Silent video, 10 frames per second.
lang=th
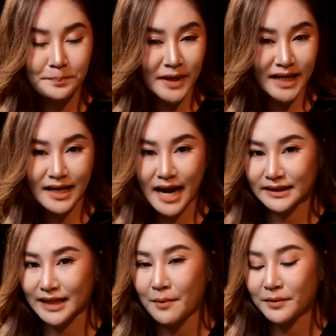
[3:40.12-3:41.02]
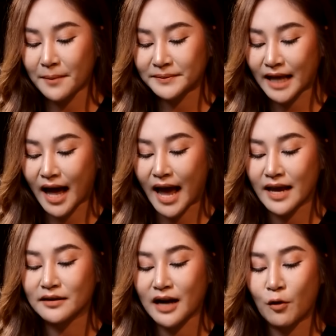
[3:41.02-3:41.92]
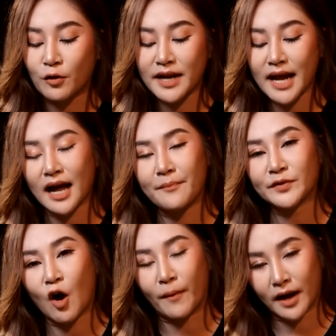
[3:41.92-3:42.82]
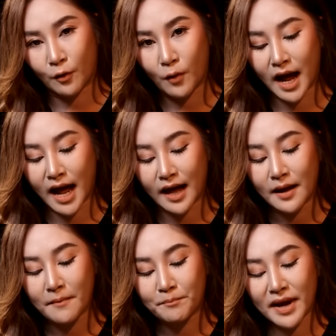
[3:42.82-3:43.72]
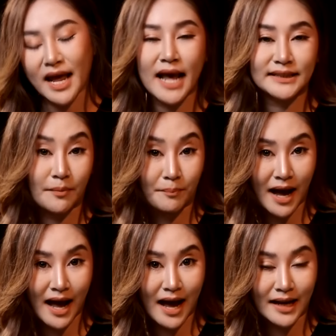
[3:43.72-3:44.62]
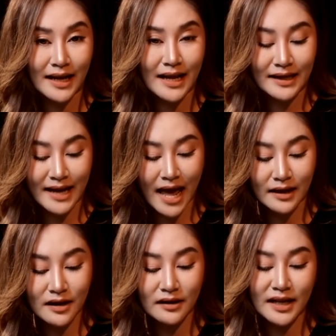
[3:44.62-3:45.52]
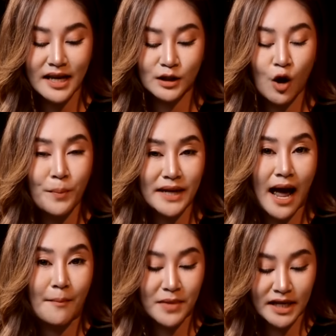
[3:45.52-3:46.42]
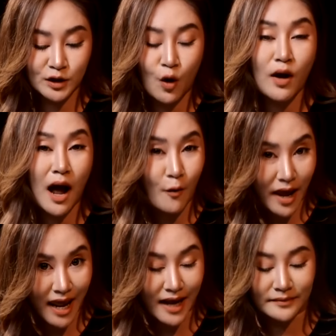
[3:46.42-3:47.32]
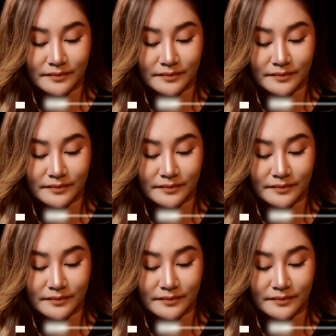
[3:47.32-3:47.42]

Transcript: เมื่อทนายตั้มรับสายเราก็ได้คำตอบค่ะว่า ไม่ให้สัมภาษณ์และเรื่องนี้ต้องไปถามบิ๊กโจ๊กเอาเอง